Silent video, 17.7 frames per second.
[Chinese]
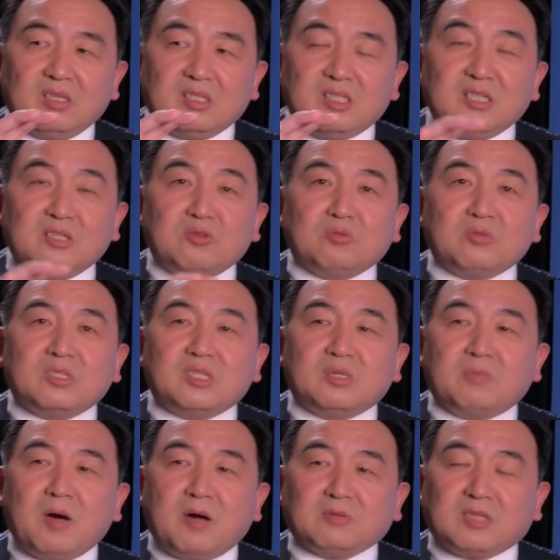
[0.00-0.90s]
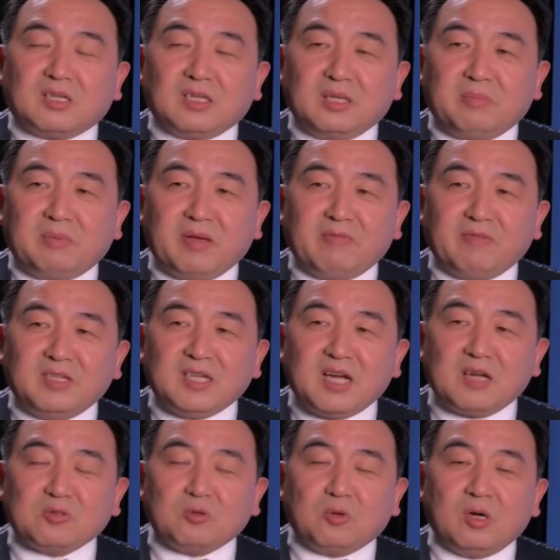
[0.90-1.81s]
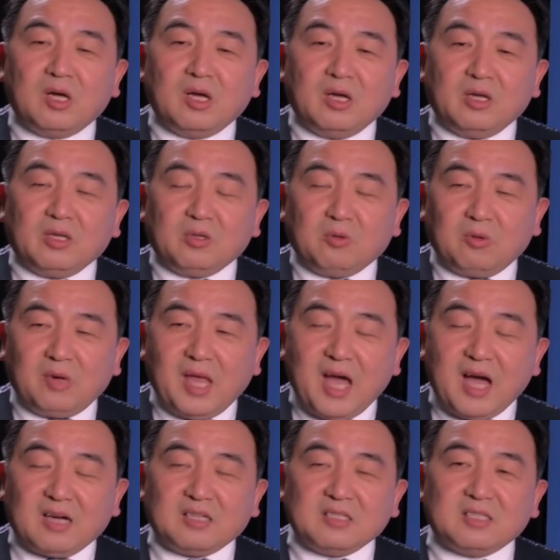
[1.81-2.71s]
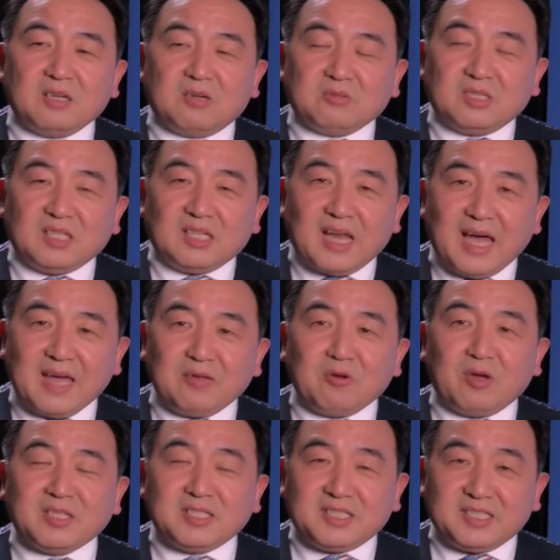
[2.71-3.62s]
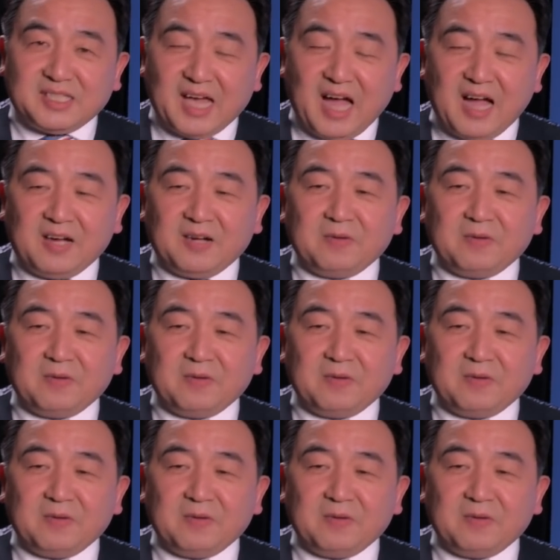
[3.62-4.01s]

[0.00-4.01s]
金融时报登了一篇文章说，有两个消息来源讲，